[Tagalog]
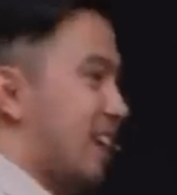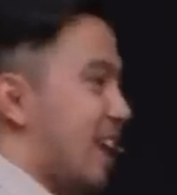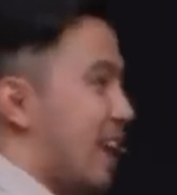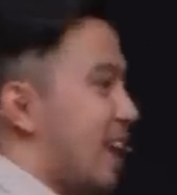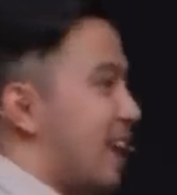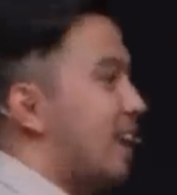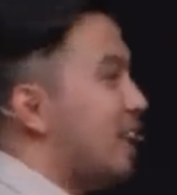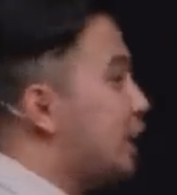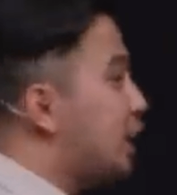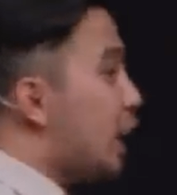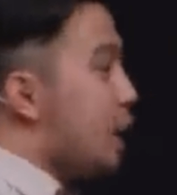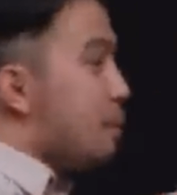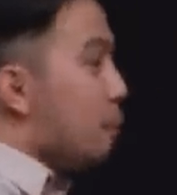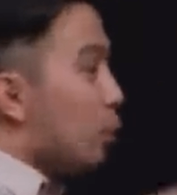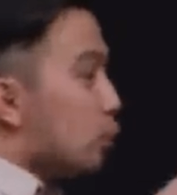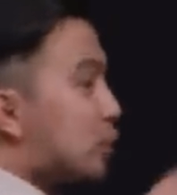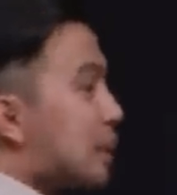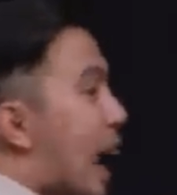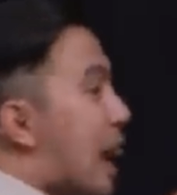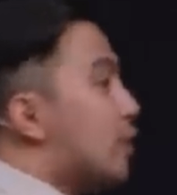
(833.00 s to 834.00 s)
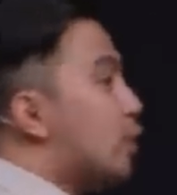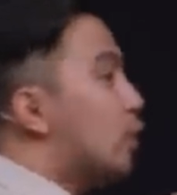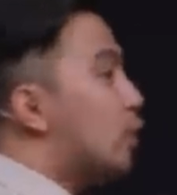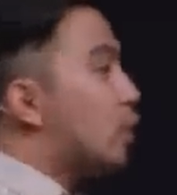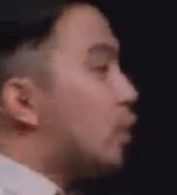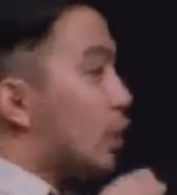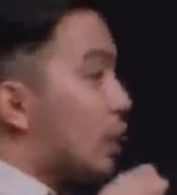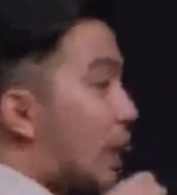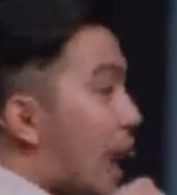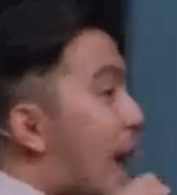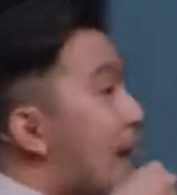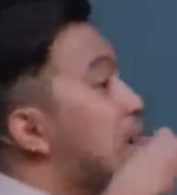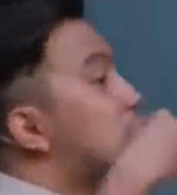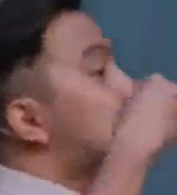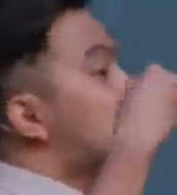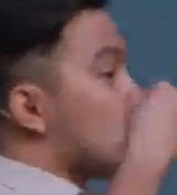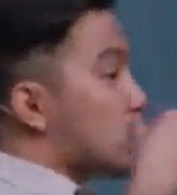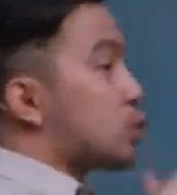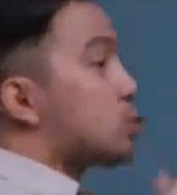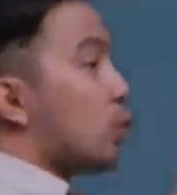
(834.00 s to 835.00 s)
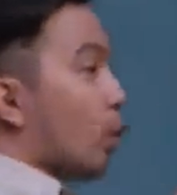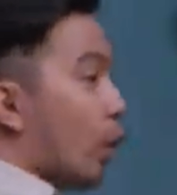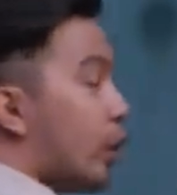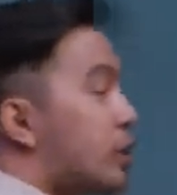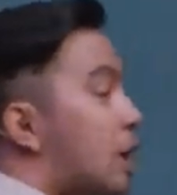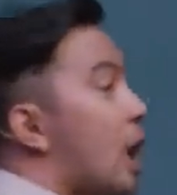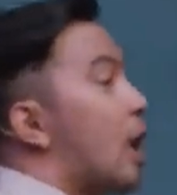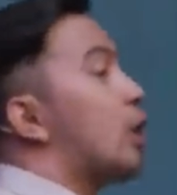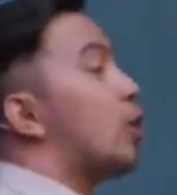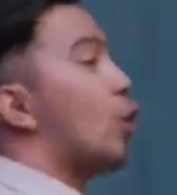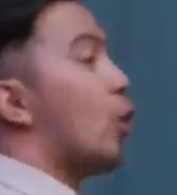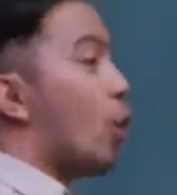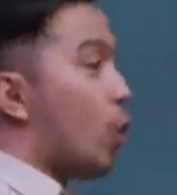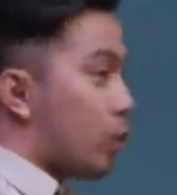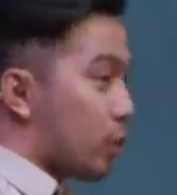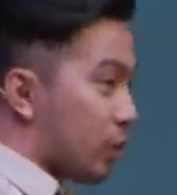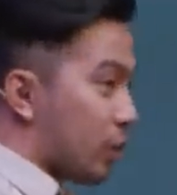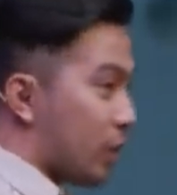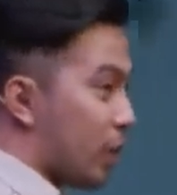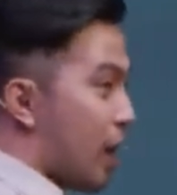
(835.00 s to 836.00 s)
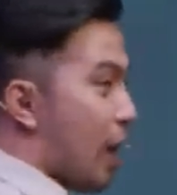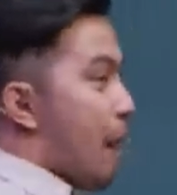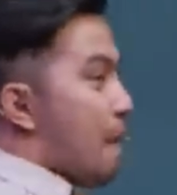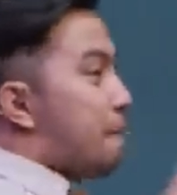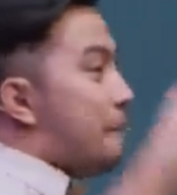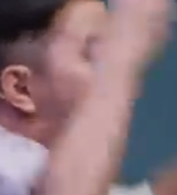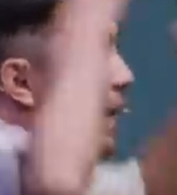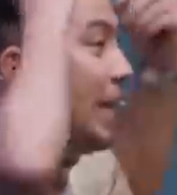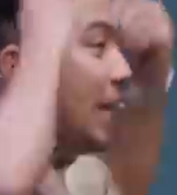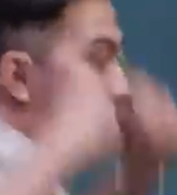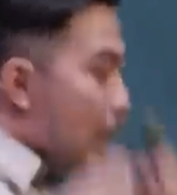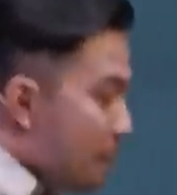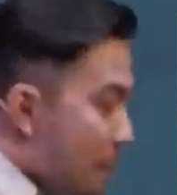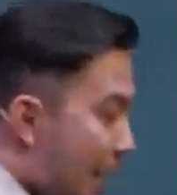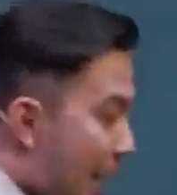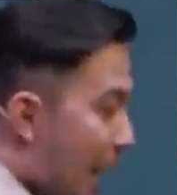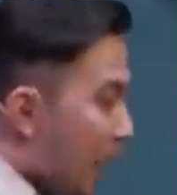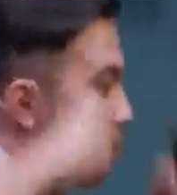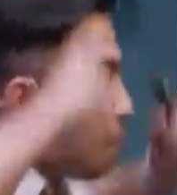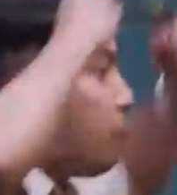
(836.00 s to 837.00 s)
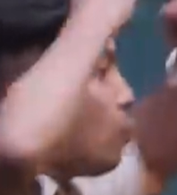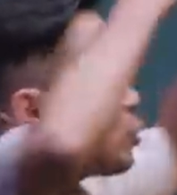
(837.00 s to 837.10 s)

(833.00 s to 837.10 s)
Hindi po tayo righteous on our own. Binibigay po